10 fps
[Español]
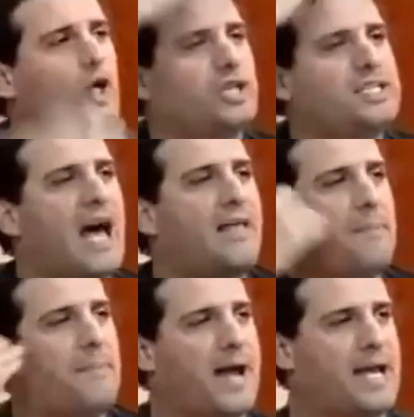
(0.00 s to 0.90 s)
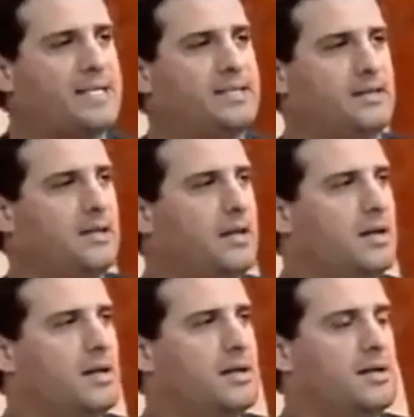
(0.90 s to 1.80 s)
cotizada del país.
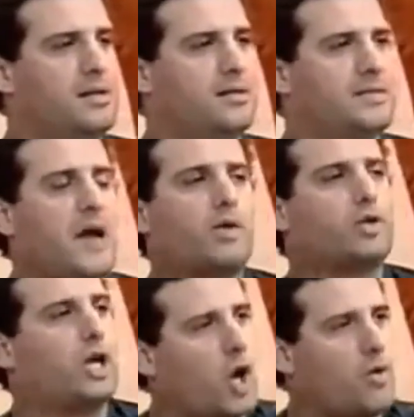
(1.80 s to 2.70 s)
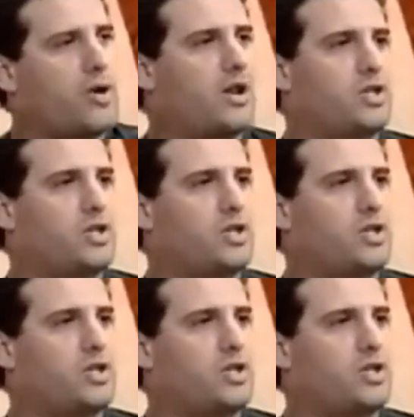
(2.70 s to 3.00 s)
¿Sabes cuánto te cobra una